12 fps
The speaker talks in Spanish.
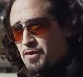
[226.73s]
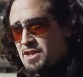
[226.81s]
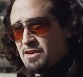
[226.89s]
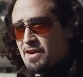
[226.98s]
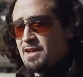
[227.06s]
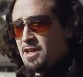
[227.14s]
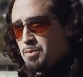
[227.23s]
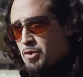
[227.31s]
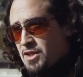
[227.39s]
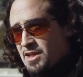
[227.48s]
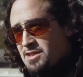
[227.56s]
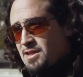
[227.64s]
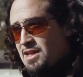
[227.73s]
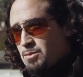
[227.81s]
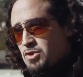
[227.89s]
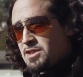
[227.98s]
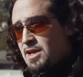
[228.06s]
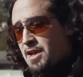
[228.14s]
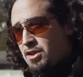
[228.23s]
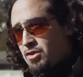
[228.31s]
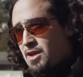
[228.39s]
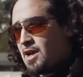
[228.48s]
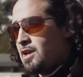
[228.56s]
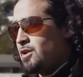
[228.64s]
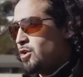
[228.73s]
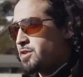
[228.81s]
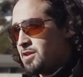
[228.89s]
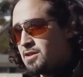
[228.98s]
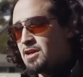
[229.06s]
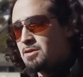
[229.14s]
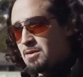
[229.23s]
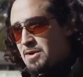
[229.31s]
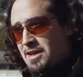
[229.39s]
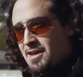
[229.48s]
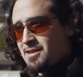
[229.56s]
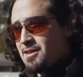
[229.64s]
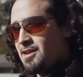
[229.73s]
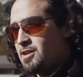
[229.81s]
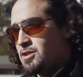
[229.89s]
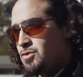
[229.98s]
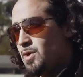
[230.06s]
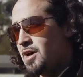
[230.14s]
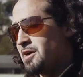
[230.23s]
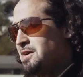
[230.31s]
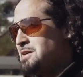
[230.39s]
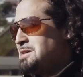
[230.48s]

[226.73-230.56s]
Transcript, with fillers: con festivales que potencian la música regional y los artistas emergentes de estas ciudades.